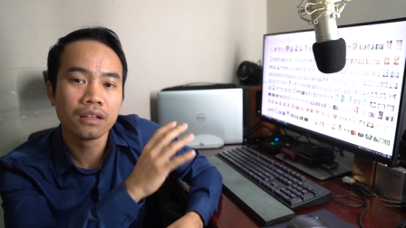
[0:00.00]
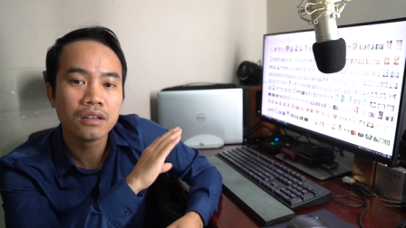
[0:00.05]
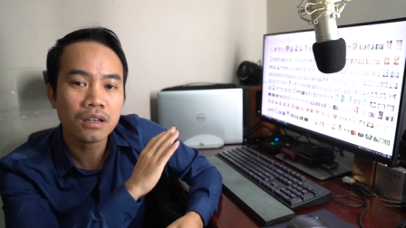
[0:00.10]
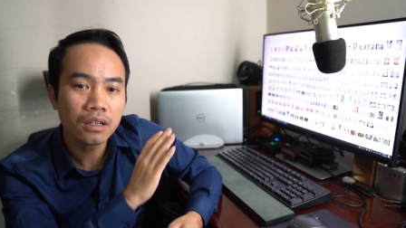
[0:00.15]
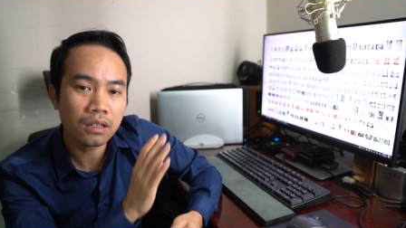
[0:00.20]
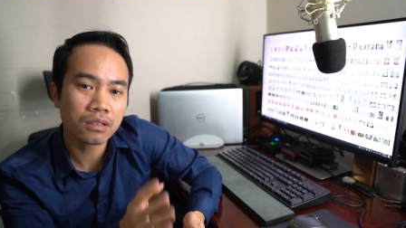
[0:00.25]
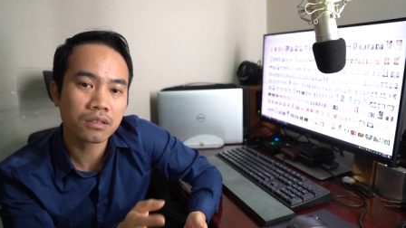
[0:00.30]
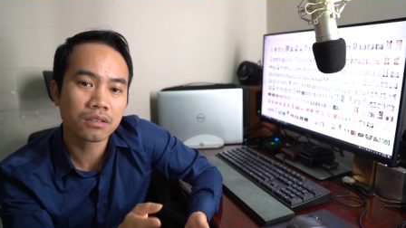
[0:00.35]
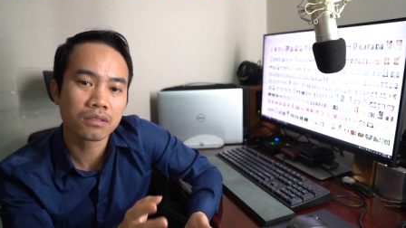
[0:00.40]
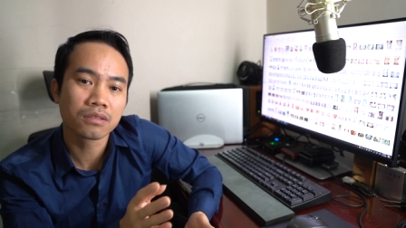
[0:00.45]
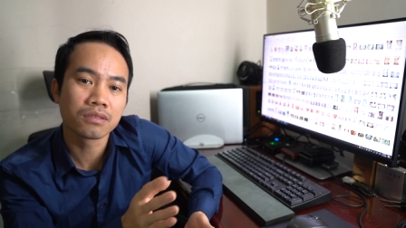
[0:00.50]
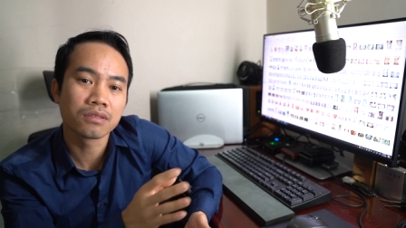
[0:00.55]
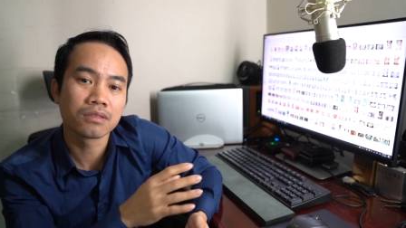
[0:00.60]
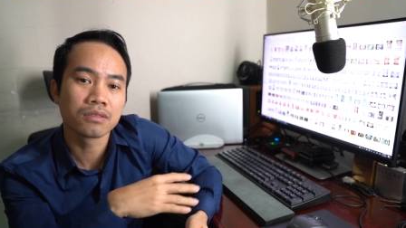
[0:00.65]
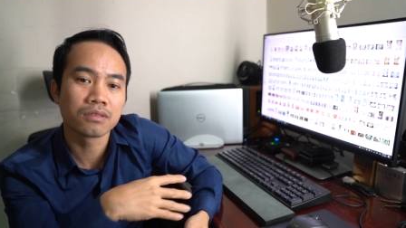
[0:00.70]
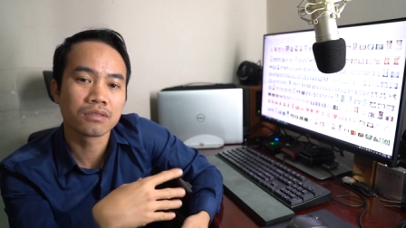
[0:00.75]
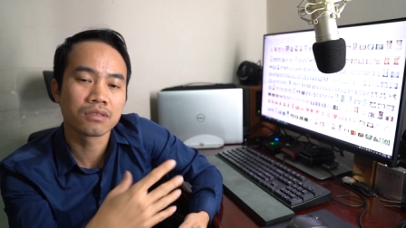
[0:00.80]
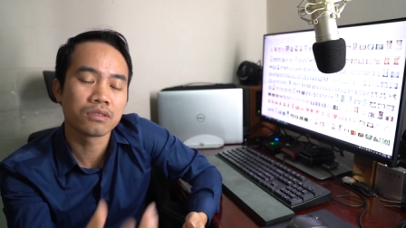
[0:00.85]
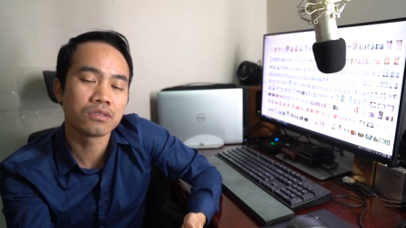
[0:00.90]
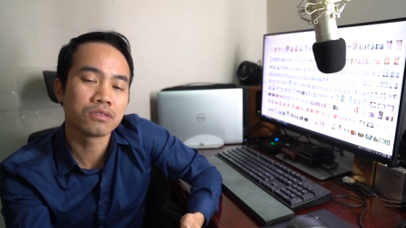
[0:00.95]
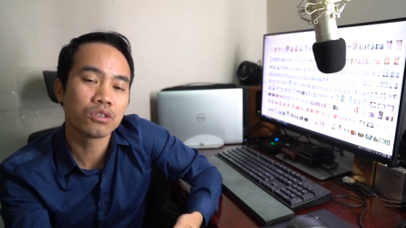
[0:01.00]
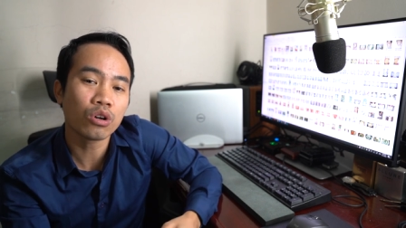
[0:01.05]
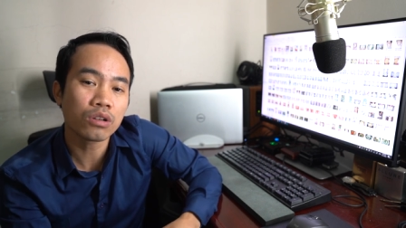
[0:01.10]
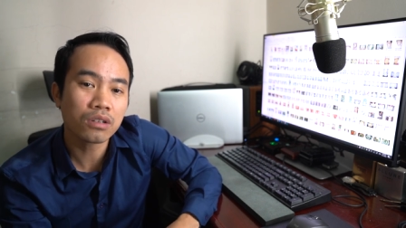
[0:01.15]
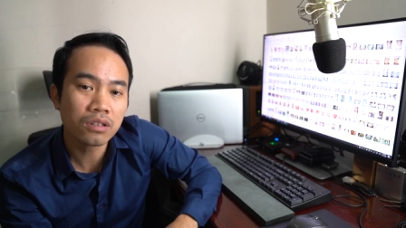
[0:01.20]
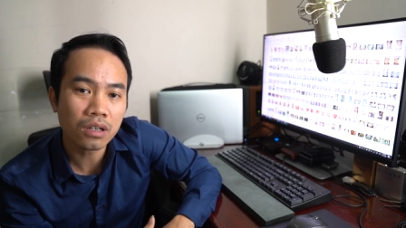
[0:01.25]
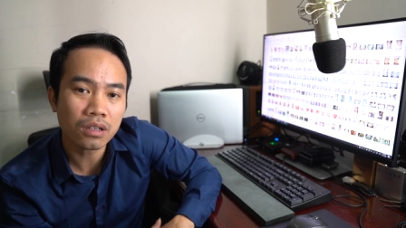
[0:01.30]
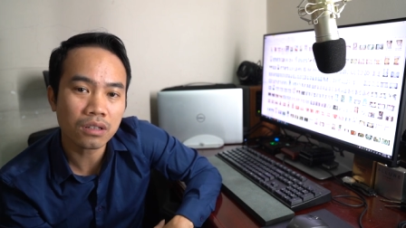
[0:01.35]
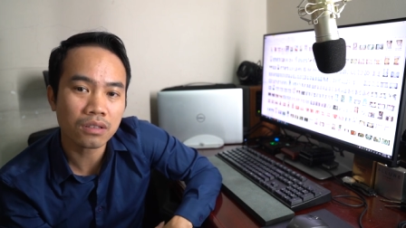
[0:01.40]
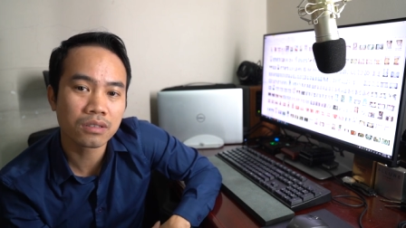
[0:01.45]
nước
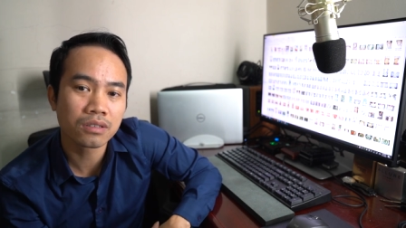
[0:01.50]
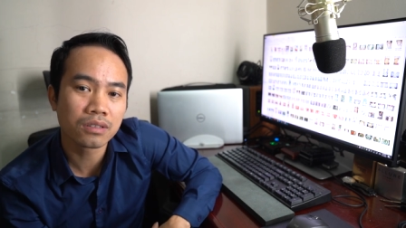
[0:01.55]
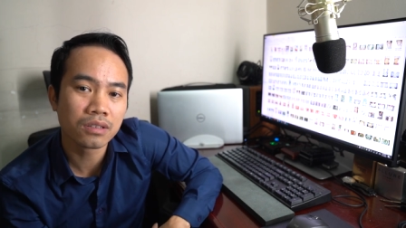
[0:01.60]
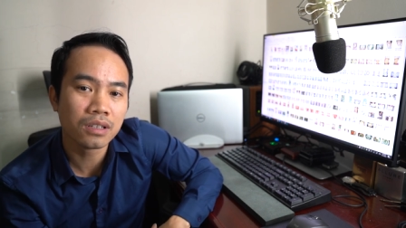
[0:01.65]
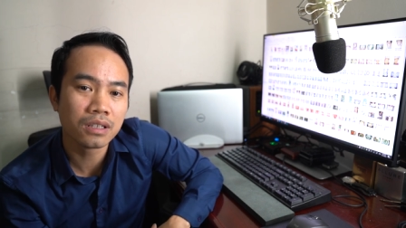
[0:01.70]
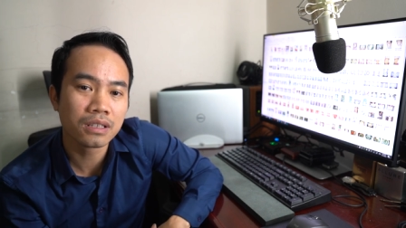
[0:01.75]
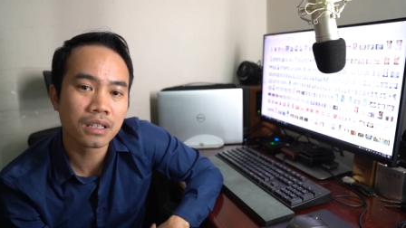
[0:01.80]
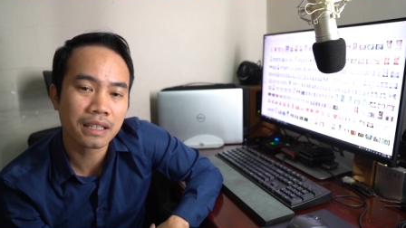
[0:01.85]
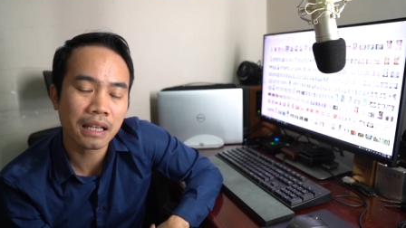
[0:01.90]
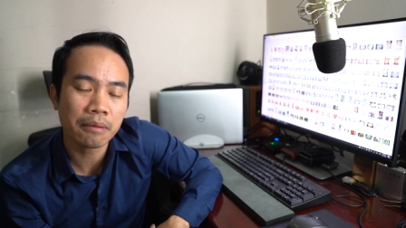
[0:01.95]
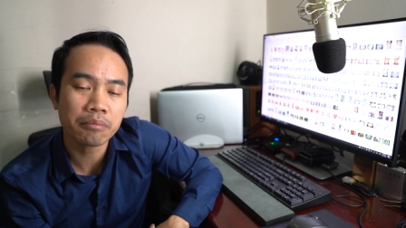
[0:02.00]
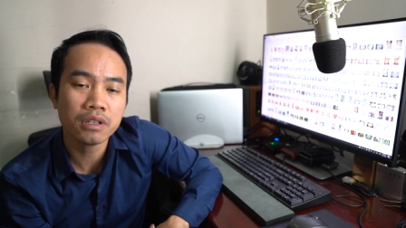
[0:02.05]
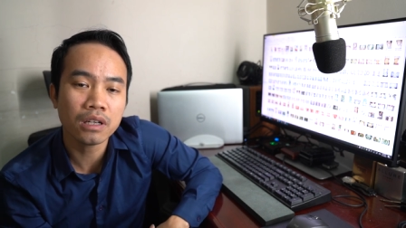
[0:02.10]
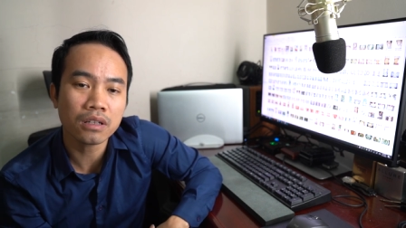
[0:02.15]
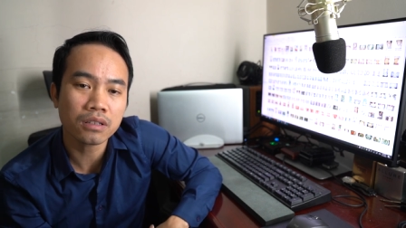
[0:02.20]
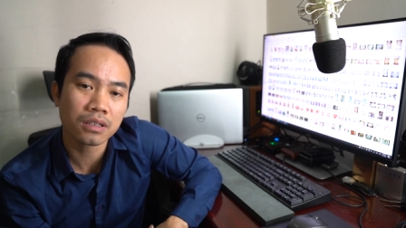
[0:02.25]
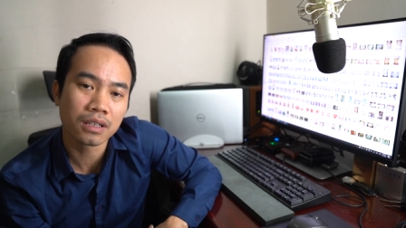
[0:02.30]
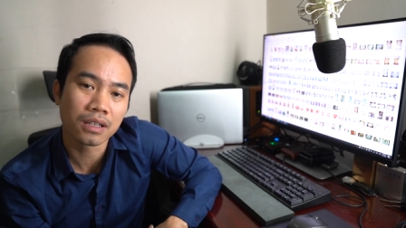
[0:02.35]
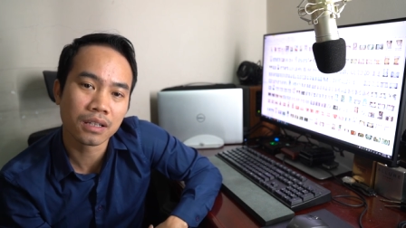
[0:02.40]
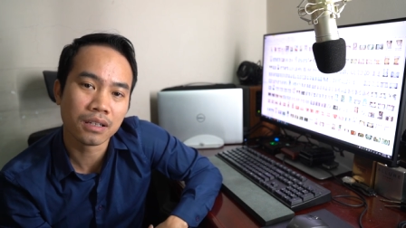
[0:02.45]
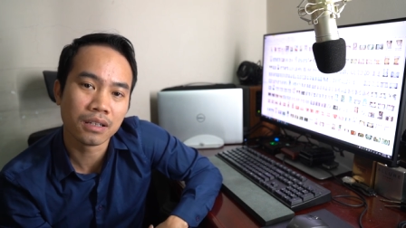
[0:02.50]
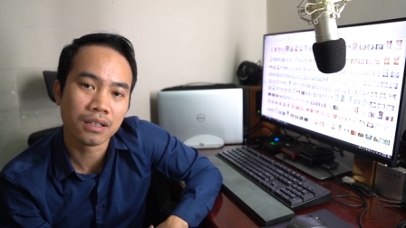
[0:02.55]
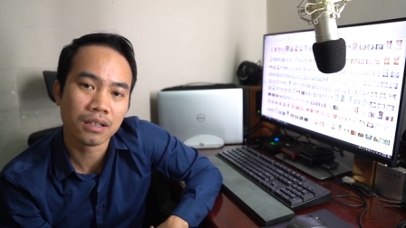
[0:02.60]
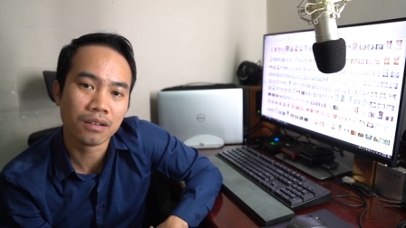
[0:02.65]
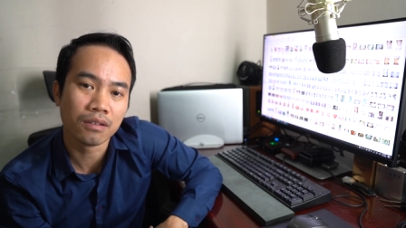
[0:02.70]
rót nước đưa ra tiếp nước để